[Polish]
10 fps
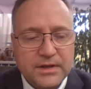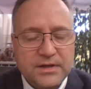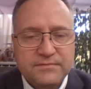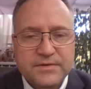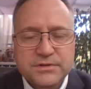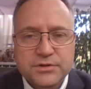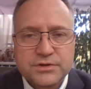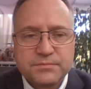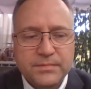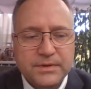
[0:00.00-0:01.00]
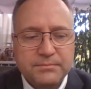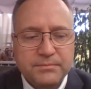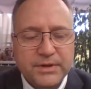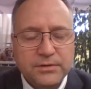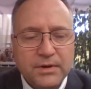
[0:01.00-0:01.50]
i inwestorzy e,
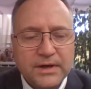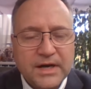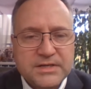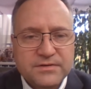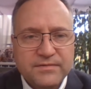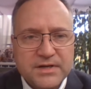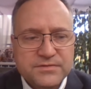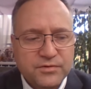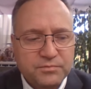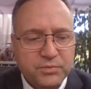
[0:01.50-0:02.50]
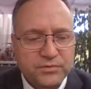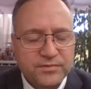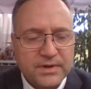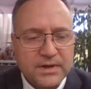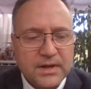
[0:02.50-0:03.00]
będą analizowali swój
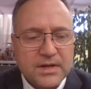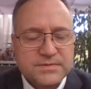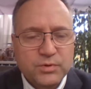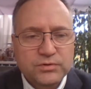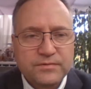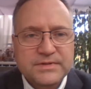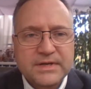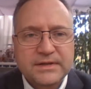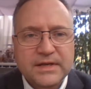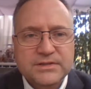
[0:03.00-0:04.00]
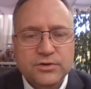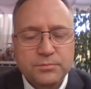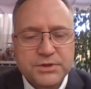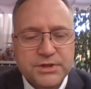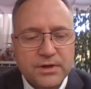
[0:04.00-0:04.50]
portfel z punktu widzenia
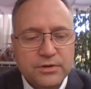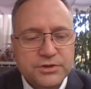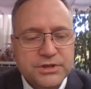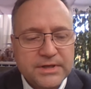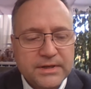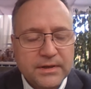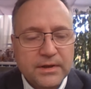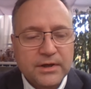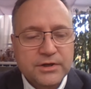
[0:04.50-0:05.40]
taksonomicznego, czyli